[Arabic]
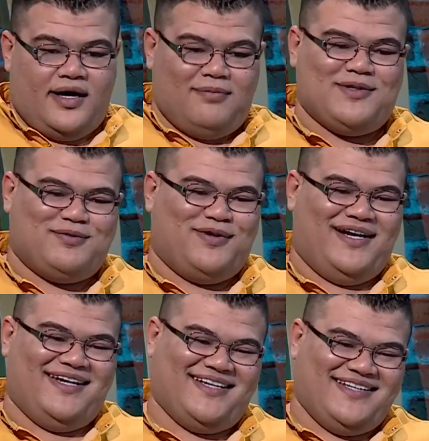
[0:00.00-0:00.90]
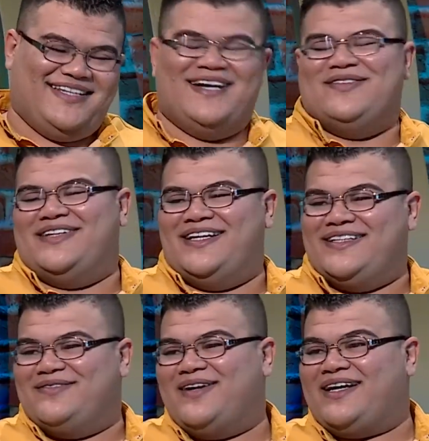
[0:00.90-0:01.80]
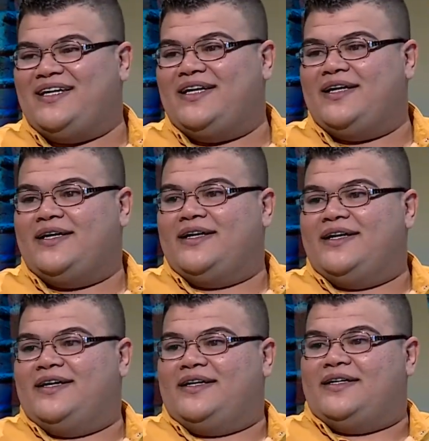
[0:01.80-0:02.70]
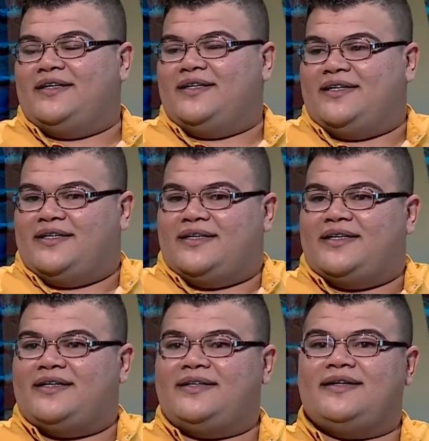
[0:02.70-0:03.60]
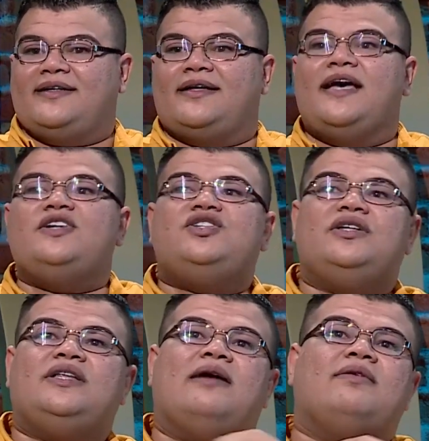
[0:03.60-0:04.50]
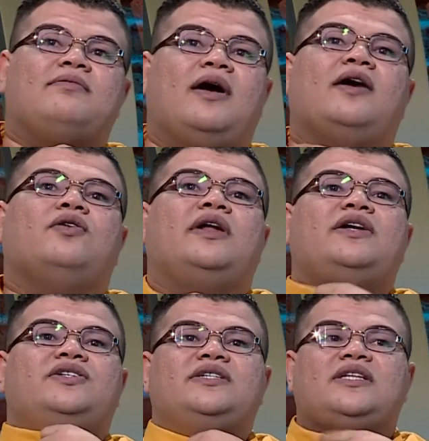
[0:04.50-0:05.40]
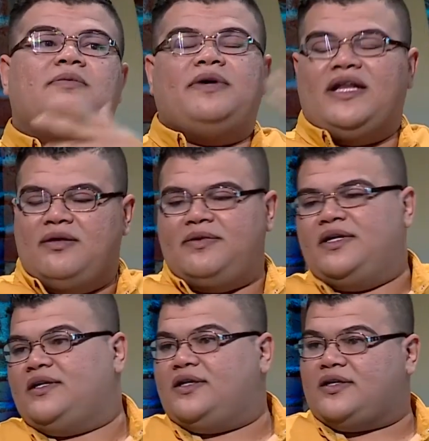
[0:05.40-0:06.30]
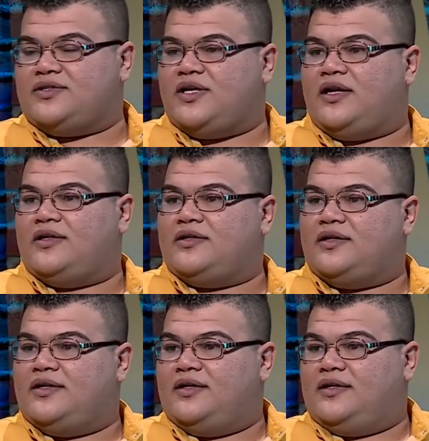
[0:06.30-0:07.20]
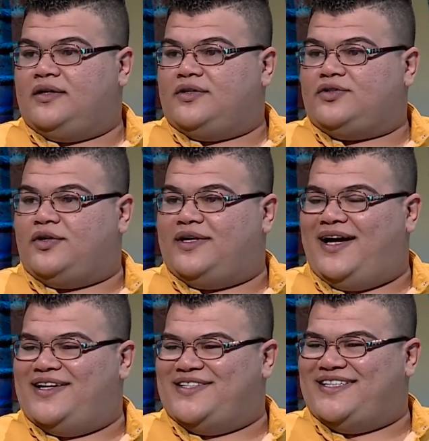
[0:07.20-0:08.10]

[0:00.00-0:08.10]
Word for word: المجموعه اللي قدام يعني البقيه آه اي شيء دائما ما اقول اي شيء سلبي هلا بي نقدر ان شاء الله شلون نعالجه